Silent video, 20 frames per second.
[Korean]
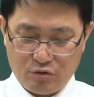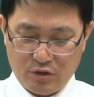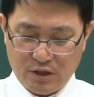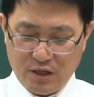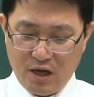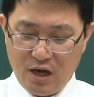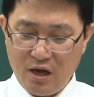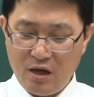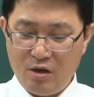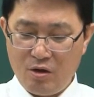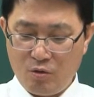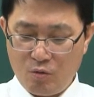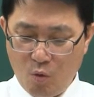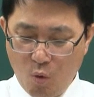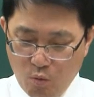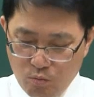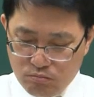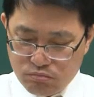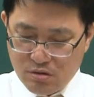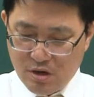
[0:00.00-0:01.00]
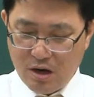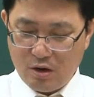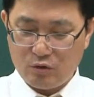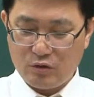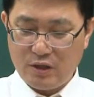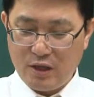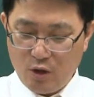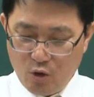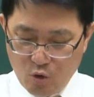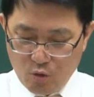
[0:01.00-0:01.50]
우리가
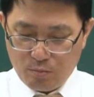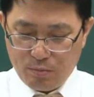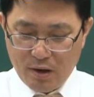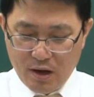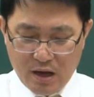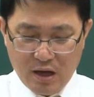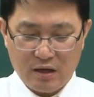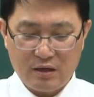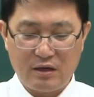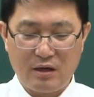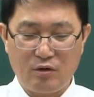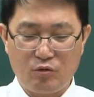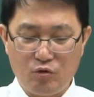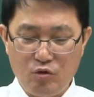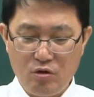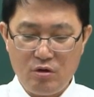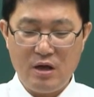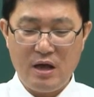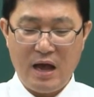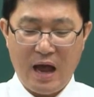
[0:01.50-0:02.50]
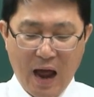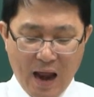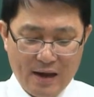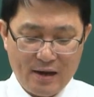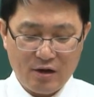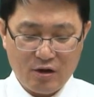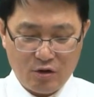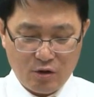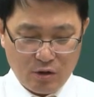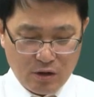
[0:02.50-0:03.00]
공부하고 내용 파악하고
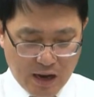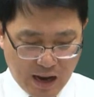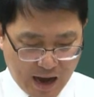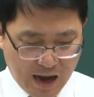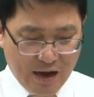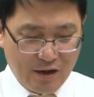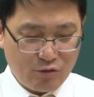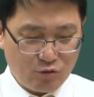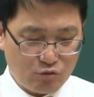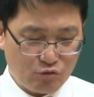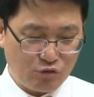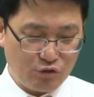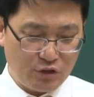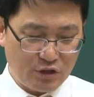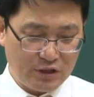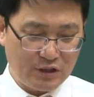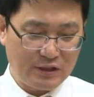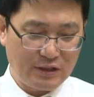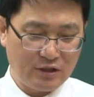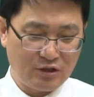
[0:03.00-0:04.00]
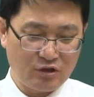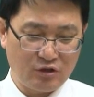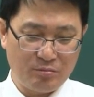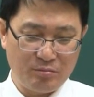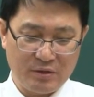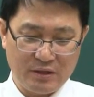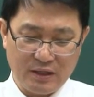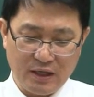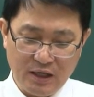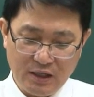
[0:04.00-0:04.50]
알 거 알고 이렇게 되는
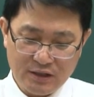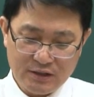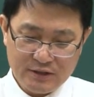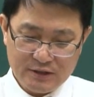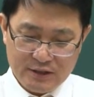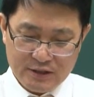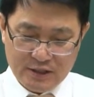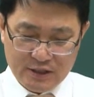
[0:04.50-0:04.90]
겁니다.